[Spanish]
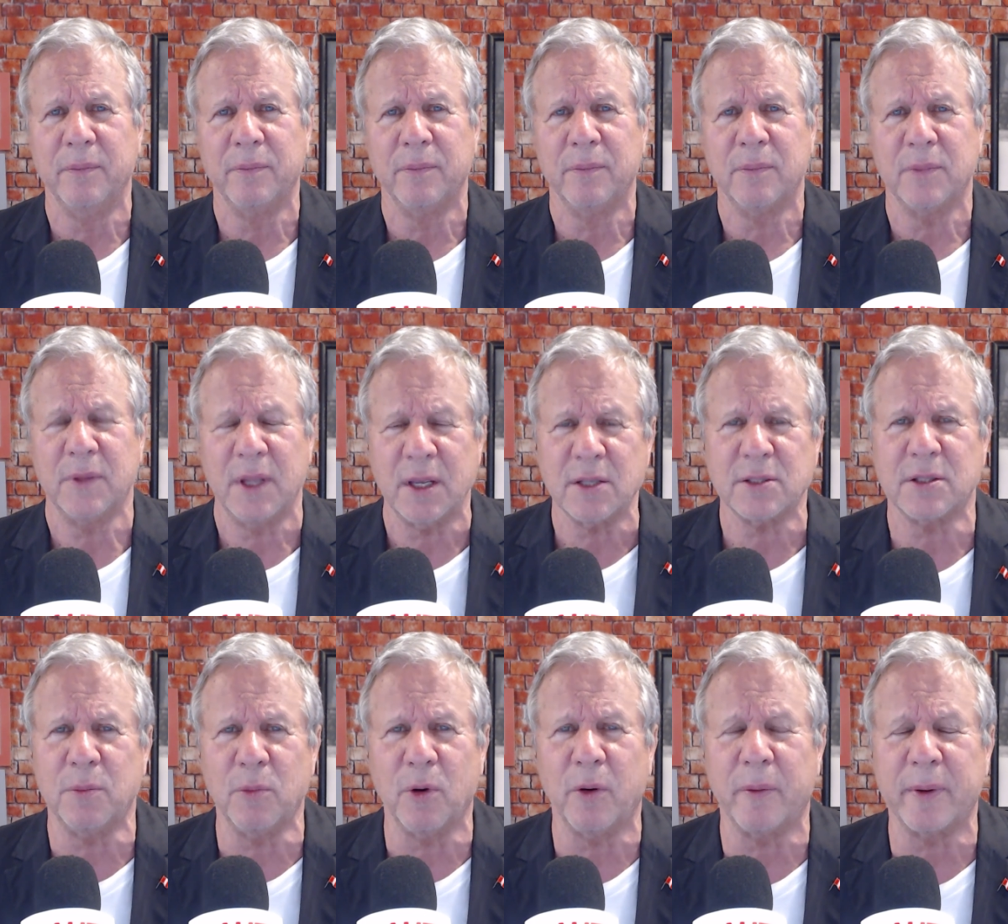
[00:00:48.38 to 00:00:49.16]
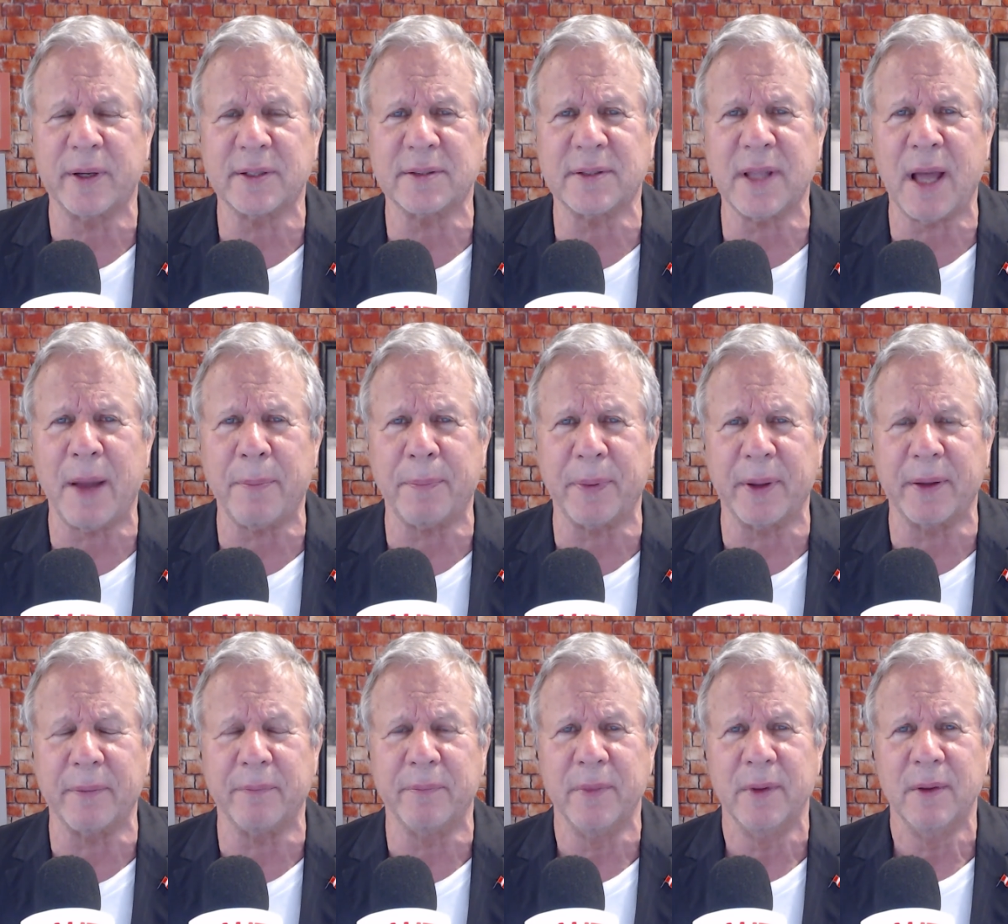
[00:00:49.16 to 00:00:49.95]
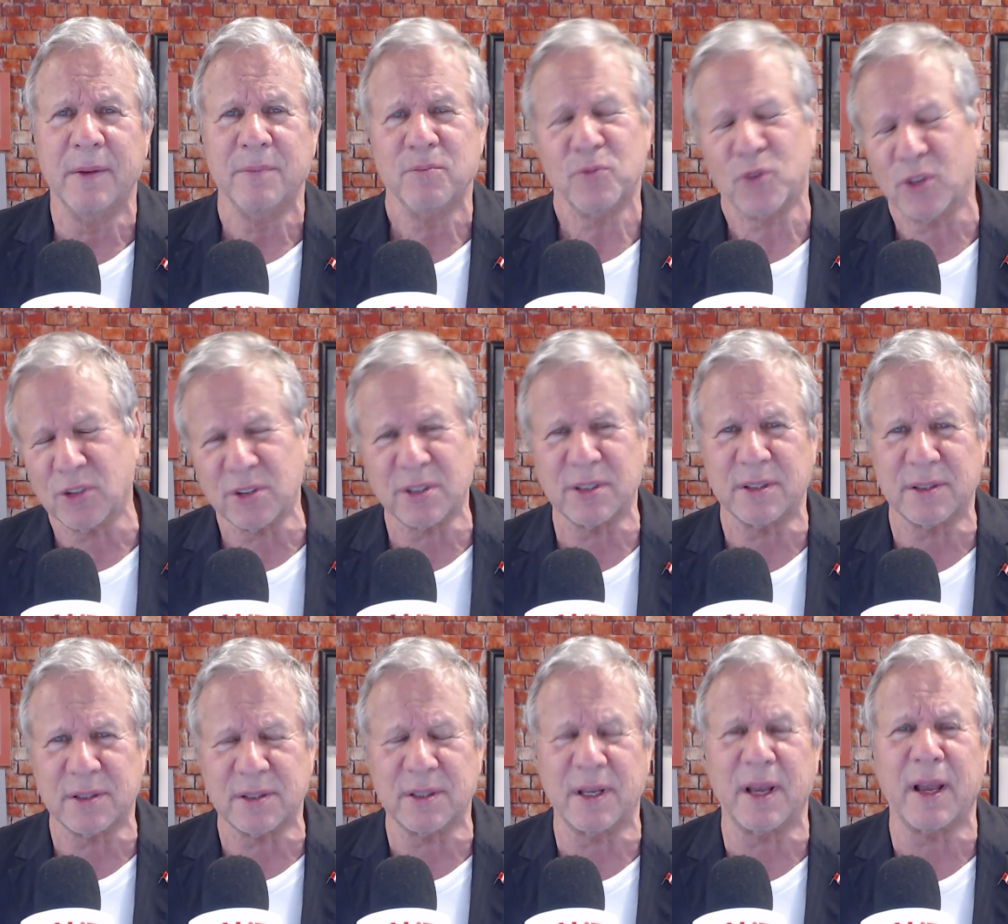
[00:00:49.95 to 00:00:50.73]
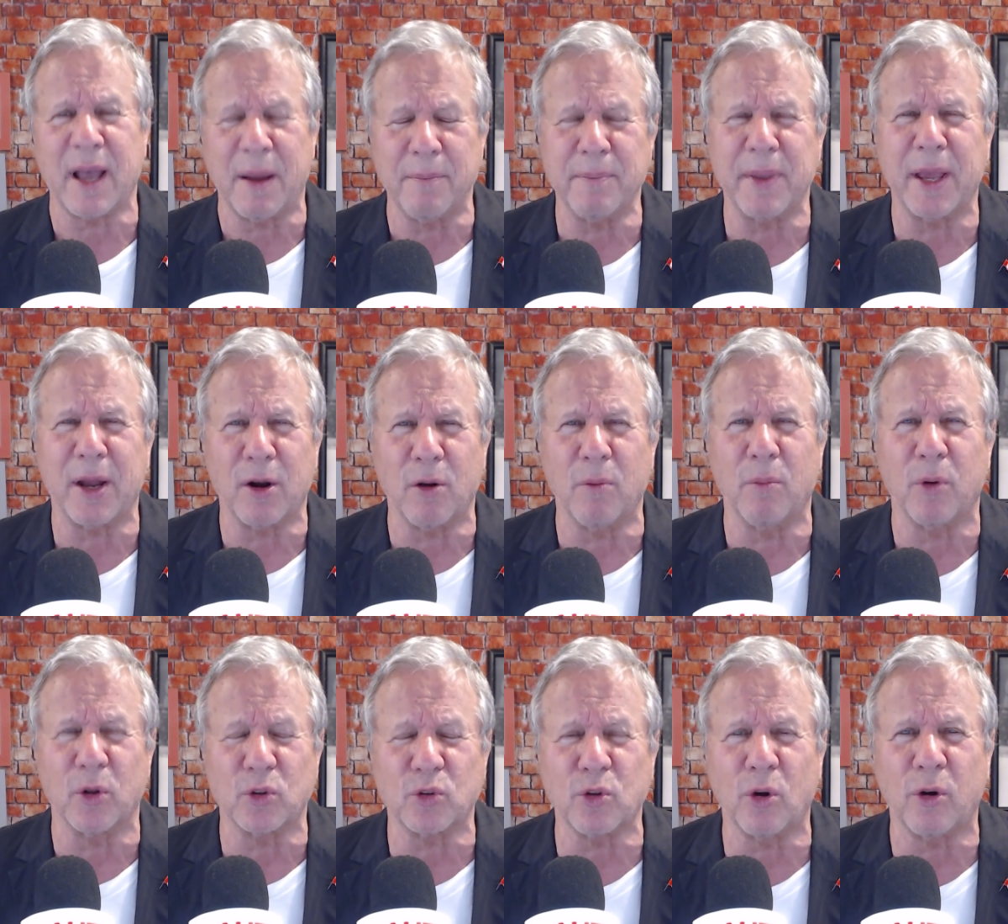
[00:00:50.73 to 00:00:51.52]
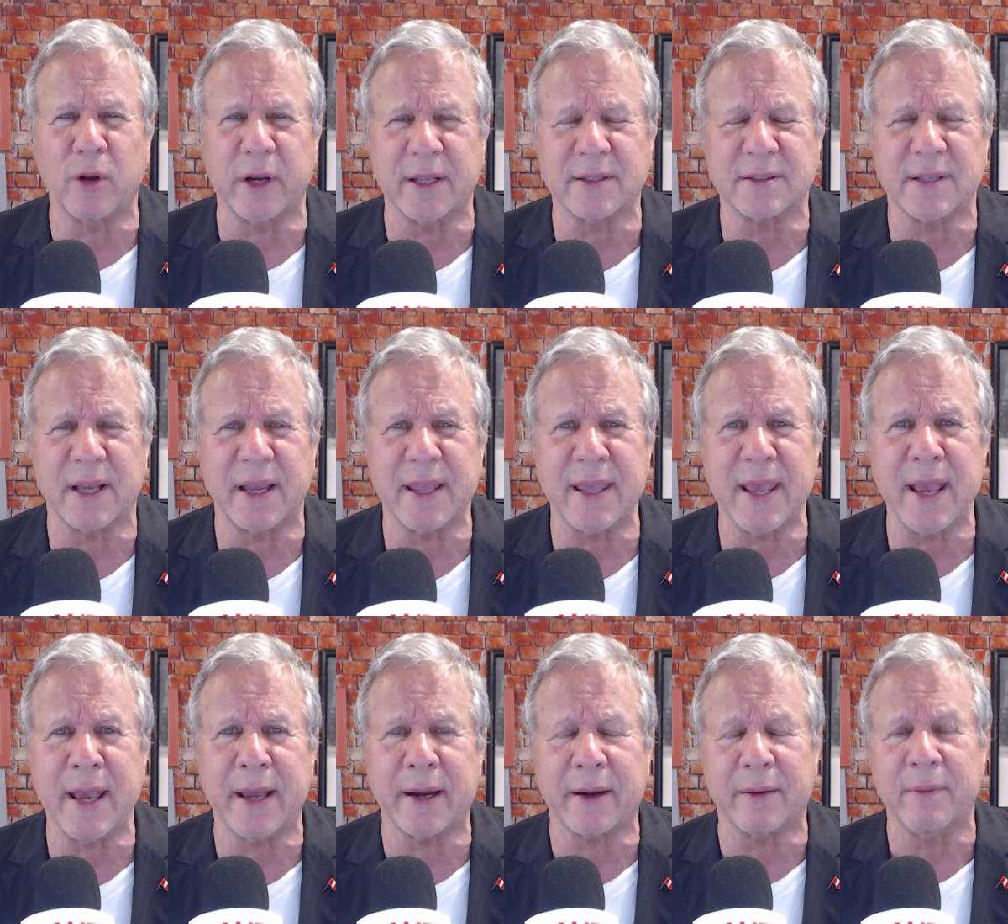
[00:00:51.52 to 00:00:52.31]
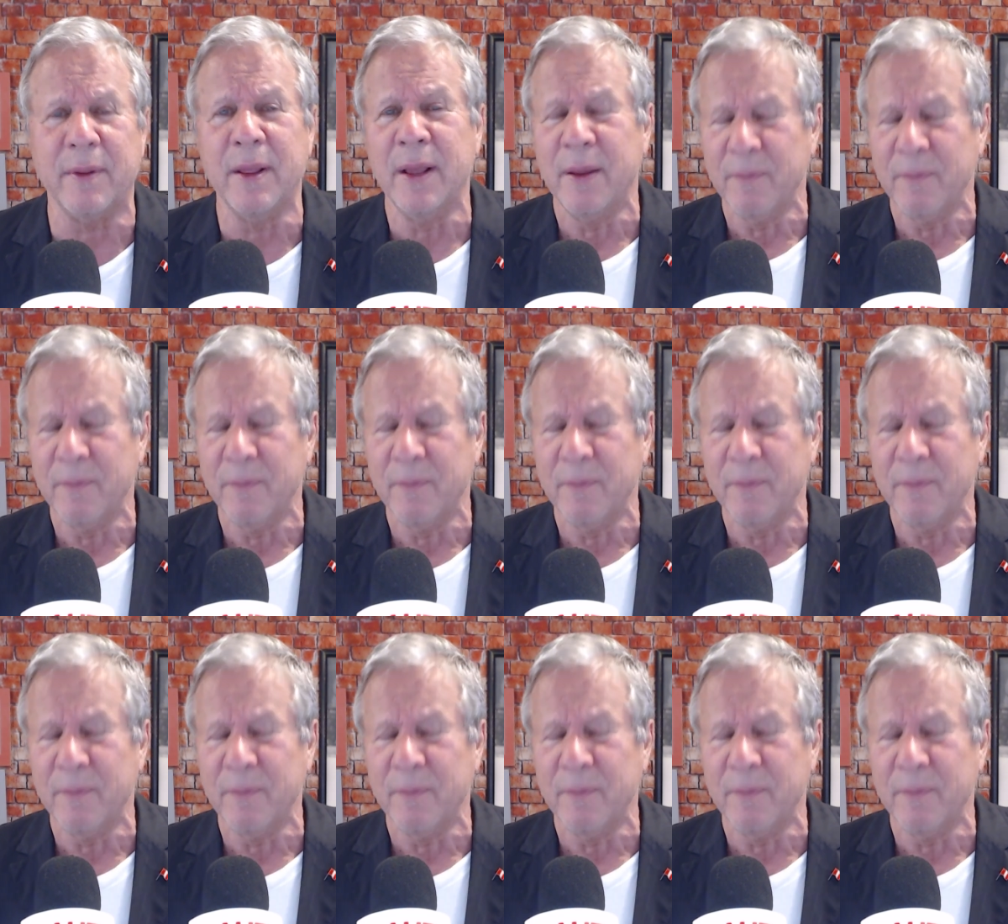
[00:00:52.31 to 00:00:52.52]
décimo Verstappen. Entonces eh, cambiaron motores ayer.